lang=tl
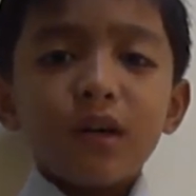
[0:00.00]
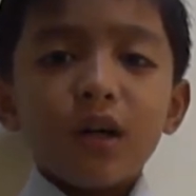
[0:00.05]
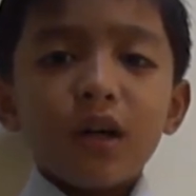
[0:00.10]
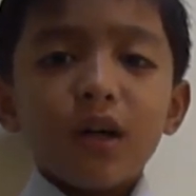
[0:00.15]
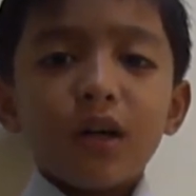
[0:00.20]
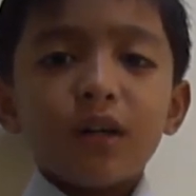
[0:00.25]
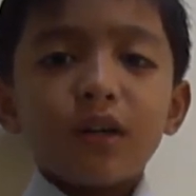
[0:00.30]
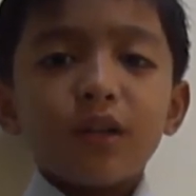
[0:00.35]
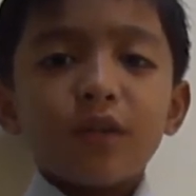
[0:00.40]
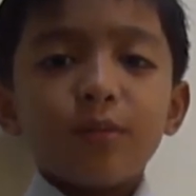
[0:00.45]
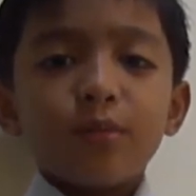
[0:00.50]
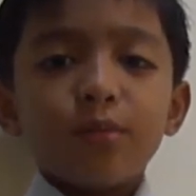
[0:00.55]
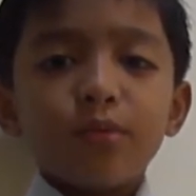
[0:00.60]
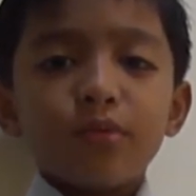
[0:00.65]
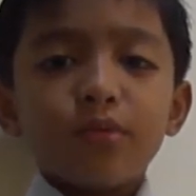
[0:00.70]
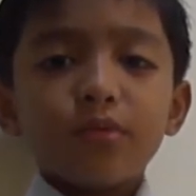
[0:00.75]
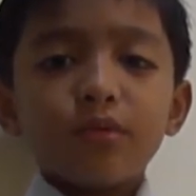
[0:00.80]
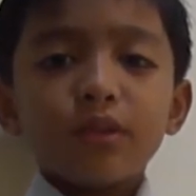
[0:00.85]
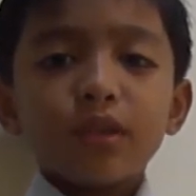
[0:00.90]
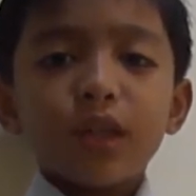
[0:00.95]
Ang ibig
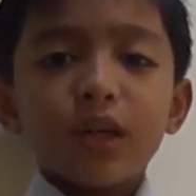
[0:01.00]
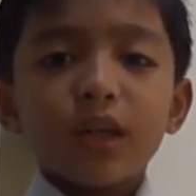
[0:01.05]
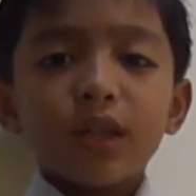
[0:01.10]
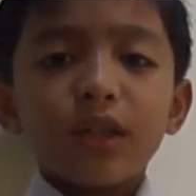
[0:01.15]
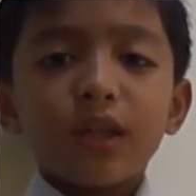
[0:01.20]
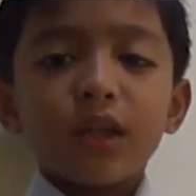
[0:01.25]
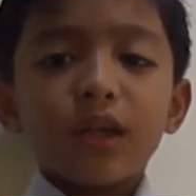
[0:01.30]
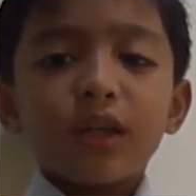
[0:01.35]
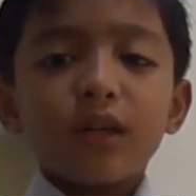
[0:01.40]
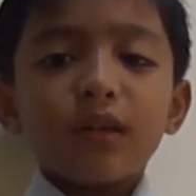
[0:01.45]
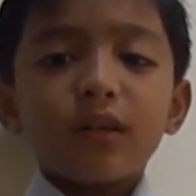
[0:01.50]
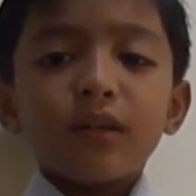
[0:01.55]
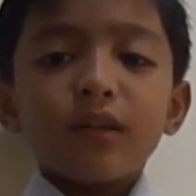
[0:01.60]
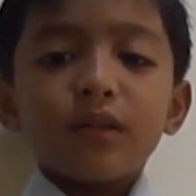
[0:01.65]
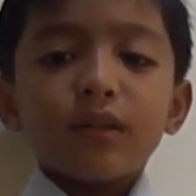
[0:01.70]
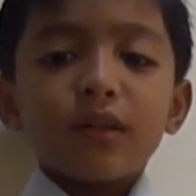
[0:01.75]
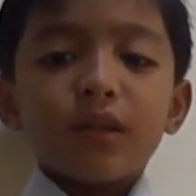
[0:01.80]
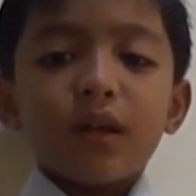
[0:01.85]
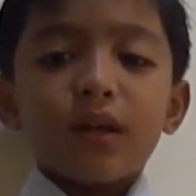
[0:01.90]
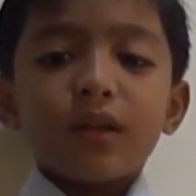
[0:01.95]
ko sana,
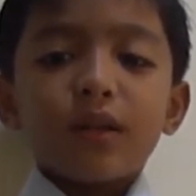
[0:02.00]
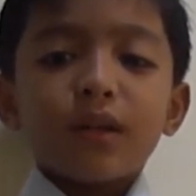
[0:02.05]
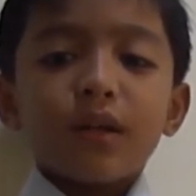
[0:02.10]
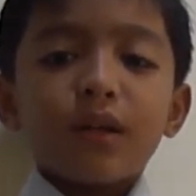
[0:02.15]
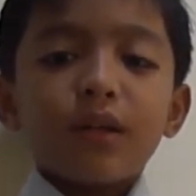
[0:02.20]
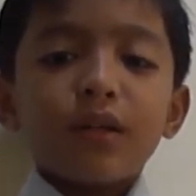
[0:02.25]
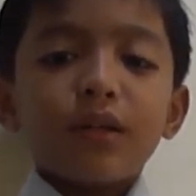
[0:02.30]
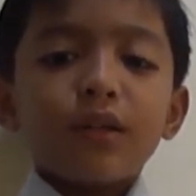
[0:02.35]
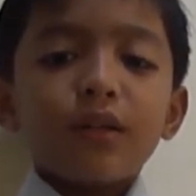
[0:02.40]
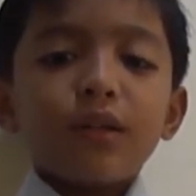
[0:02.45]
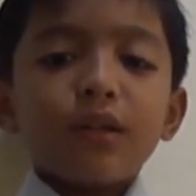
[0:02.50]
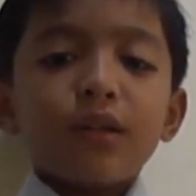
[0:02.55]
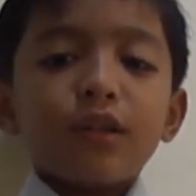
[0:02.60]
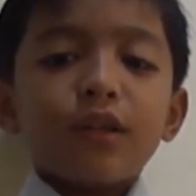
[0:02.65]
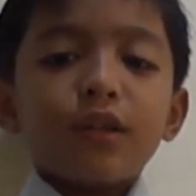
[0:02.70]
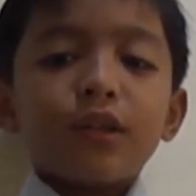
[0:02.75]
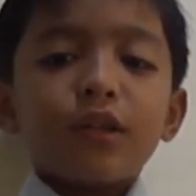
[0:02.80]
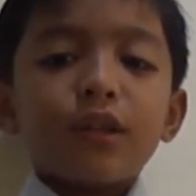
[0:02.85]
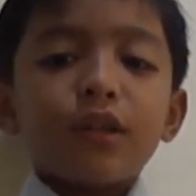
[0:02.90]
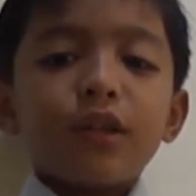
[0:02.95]
nanay,
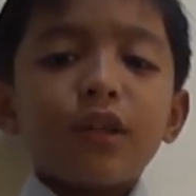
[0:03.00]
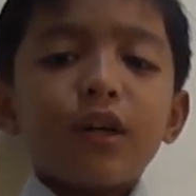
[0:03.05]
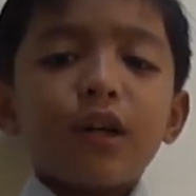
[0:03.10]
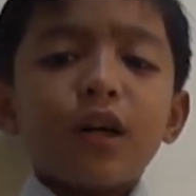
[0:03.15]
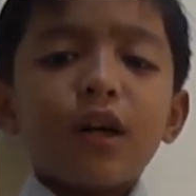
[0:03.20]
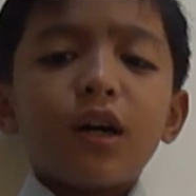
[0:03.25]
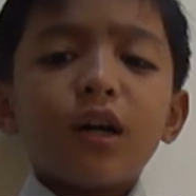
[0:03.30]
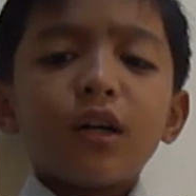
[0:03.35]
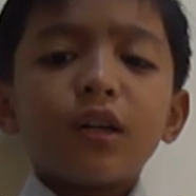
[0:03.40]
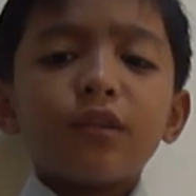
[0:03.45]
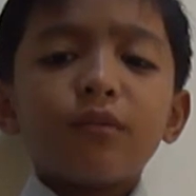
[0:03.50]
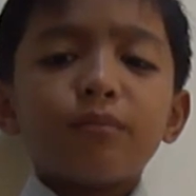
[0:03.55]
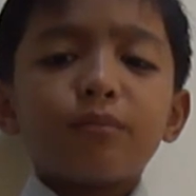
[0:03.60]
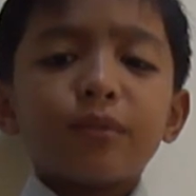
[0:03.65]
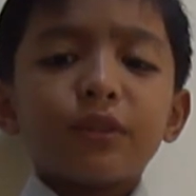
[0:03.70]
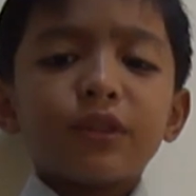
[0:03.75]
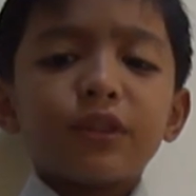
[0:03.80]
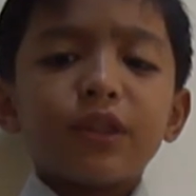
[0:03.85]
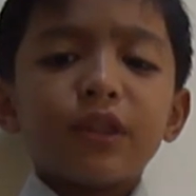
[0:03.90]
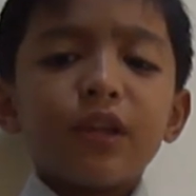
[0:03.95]
ay kayo aking
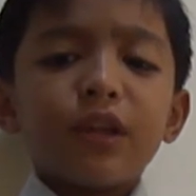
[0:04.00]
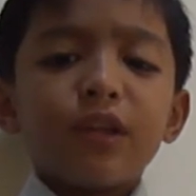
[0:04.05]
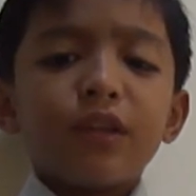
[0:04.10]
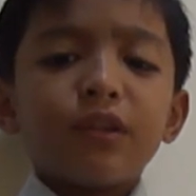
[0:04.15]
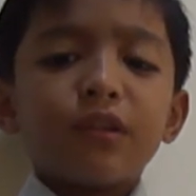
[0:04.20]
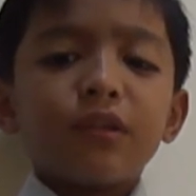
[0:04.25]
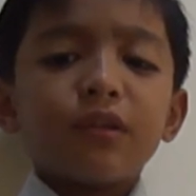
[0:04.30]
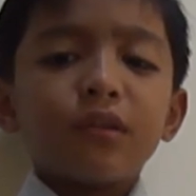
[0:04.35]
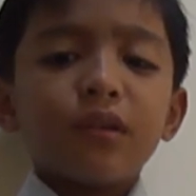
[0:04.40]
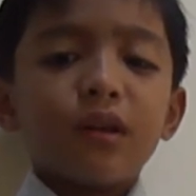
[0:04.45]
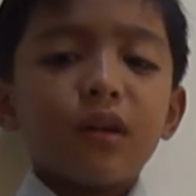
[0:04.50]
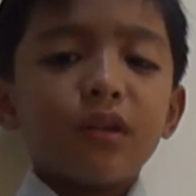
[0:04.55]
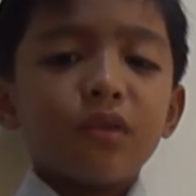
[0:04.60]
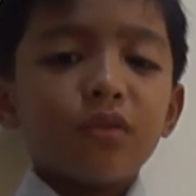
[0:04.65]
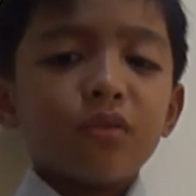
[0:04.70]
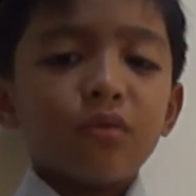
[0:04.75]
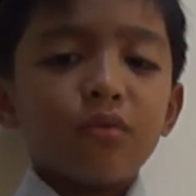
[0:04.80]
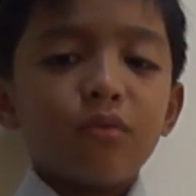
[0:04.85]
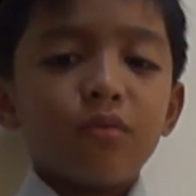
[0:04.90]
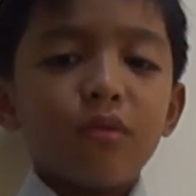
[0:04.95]
pasayin. At
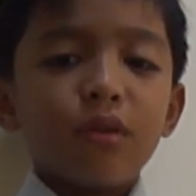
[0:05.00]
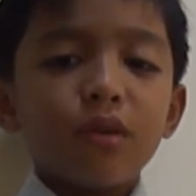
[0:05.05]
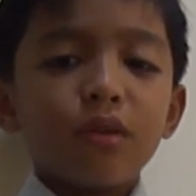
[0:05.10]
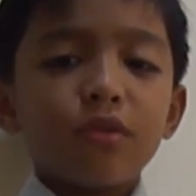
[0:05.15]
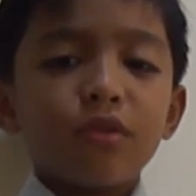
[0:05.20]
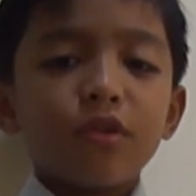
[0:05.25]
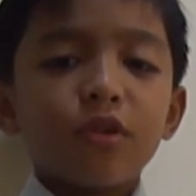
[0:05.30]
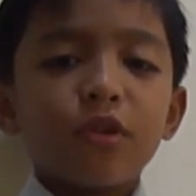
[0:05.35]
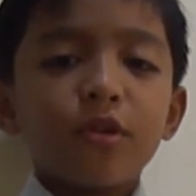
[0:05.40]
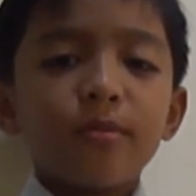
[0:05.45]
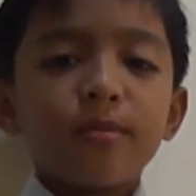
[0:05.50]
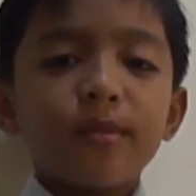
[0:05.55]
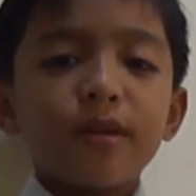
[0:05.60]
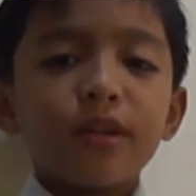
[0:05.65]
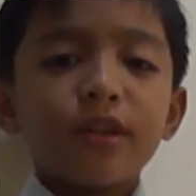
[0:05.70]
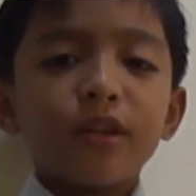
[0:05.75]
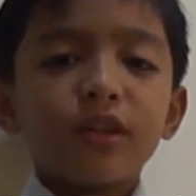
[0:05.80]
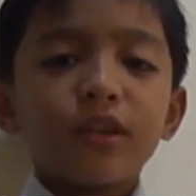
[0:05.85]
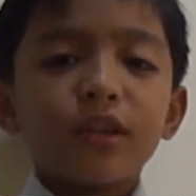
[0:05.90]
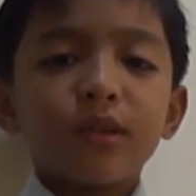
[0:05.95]
huwag ka na
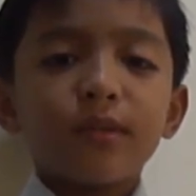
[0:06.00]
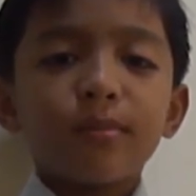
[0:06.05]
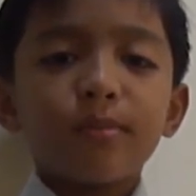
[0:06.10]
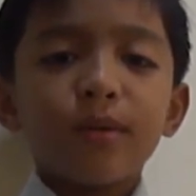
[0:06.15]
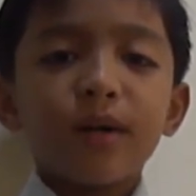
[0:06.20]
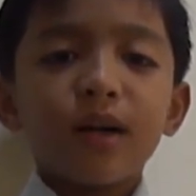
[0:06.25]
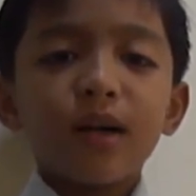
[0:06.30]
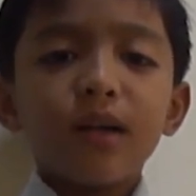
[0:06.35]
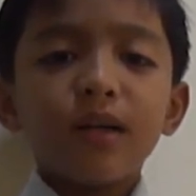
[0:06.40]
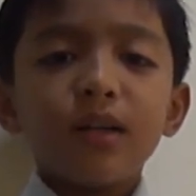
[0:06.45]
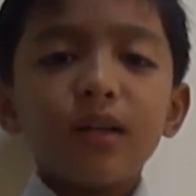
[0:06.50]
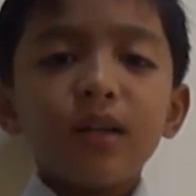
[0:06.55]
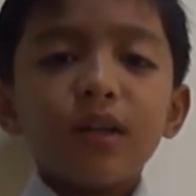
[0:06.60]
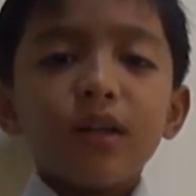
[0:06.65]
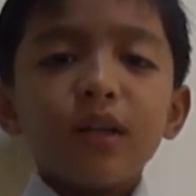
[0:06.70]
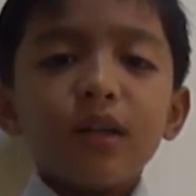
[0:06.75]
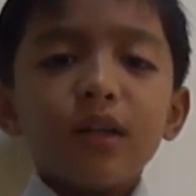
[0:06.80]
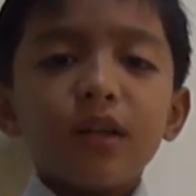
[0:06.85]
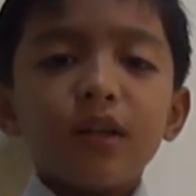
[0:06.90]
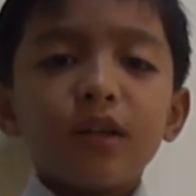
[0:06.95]
makita pa,
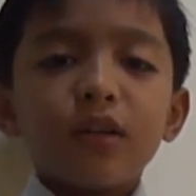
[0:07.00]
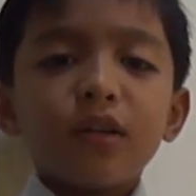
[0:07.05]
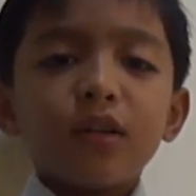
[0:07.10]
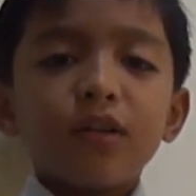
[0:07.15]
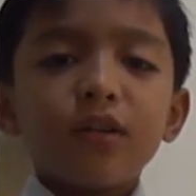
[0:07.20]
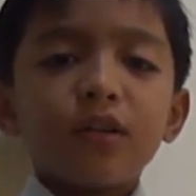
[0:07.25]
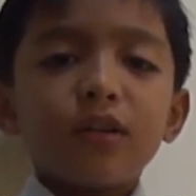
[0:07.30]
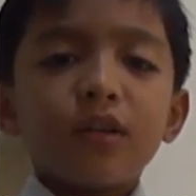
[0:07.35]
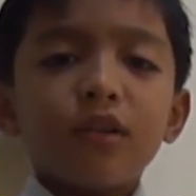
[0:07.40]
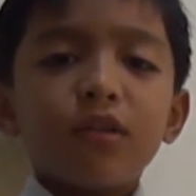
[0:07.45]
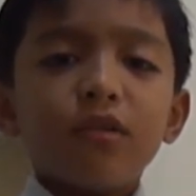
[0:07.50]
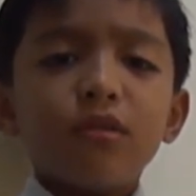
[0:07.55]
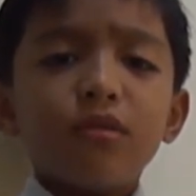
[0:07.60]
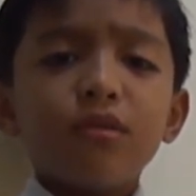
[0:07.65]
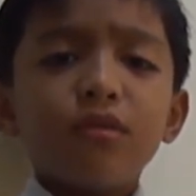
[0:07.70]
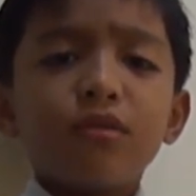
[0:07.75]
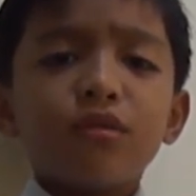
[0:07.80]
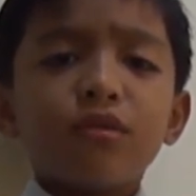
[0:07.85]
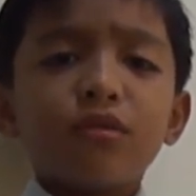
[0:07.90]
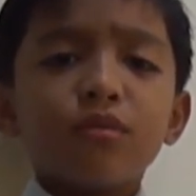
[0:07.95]
ay kayo
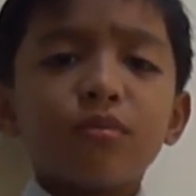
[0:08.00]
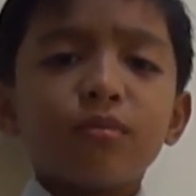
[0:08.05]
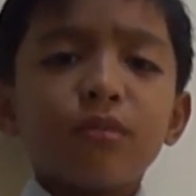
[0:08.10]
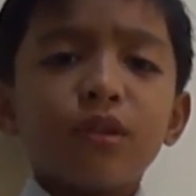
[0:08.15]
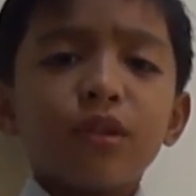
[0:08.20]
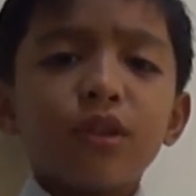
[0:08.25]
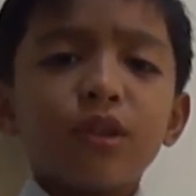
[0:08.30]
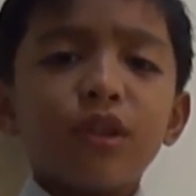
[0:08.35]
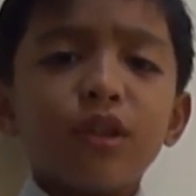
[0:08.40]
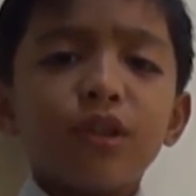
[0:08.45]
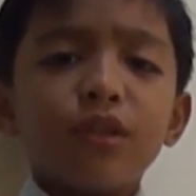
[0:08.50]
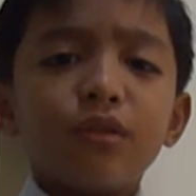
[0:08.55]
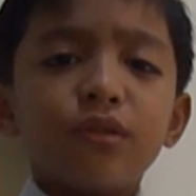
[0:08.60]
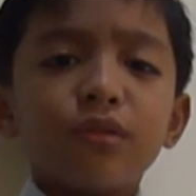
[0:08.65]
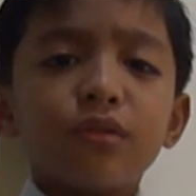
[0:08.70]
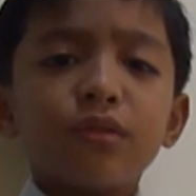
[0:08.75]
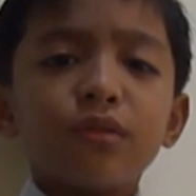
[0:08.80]
nalulungkot man din.